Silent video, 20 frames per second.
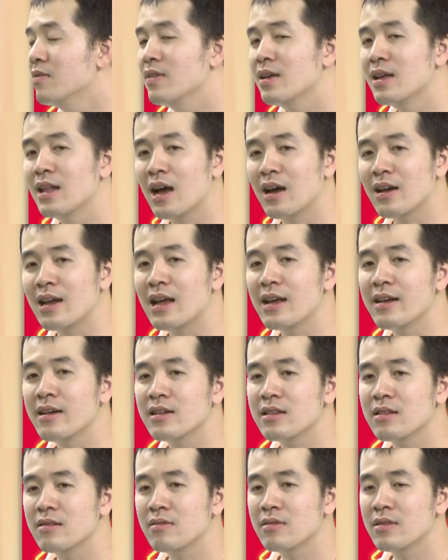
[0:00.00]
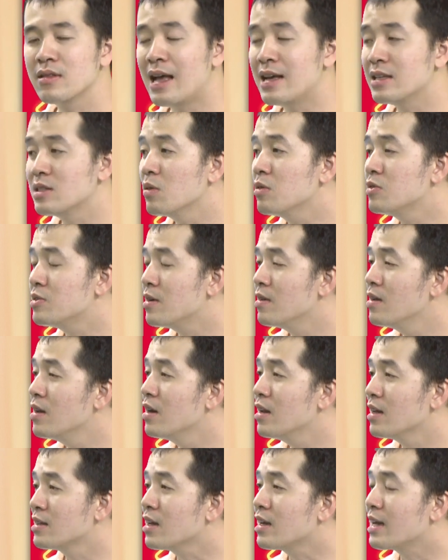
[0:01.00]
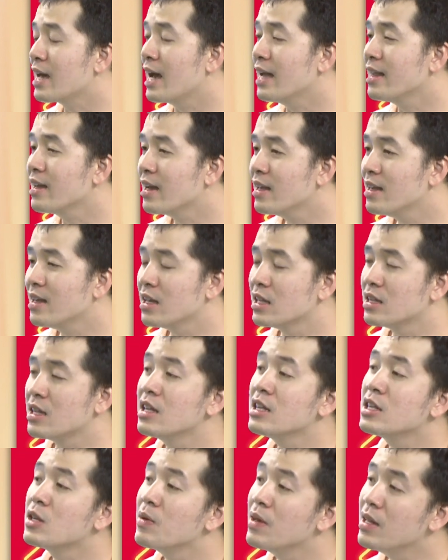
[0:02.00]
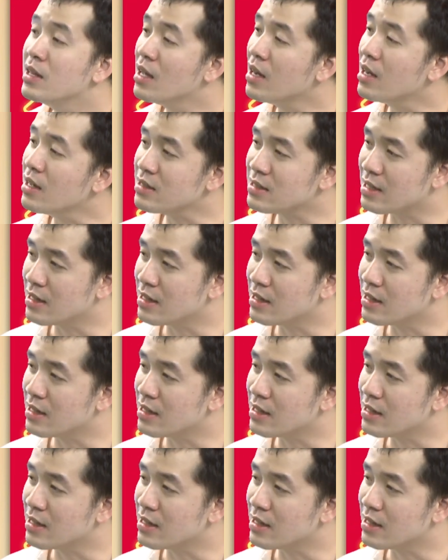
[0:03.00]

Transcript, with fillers: Bởi vì thật ra đa số trailer là tất cả những cái gì tinh túy nhất